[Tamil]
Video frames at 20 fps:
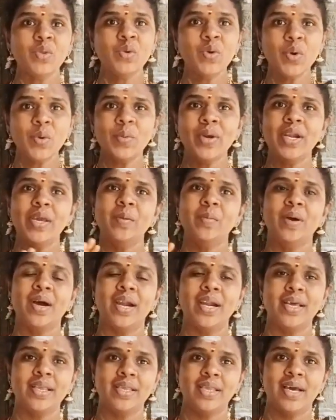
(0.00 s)
தூமணி
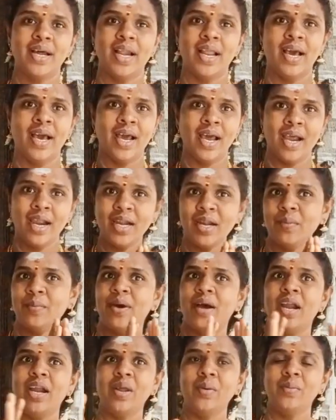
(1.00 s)
மாடத்து அழகான
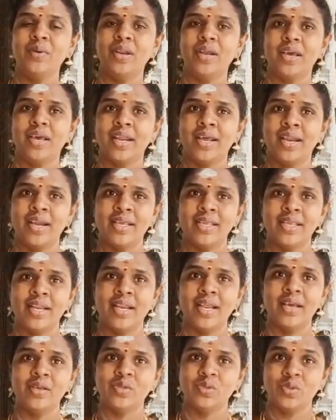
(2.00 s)
மாடம் இருக்கிற
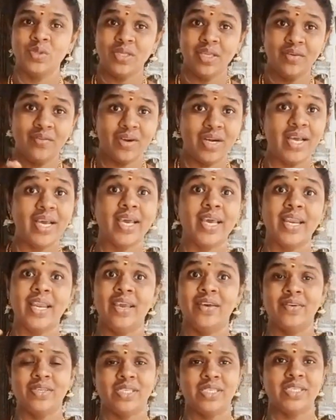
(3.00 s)
இடத்துல சுத்தி
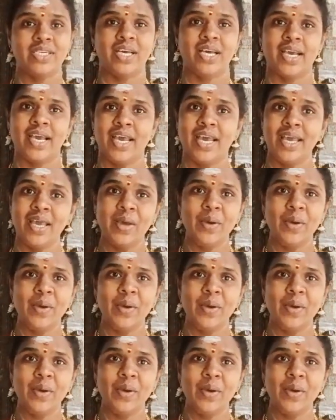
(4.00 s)
விளக்கெறிய வச்சுட்டாங்க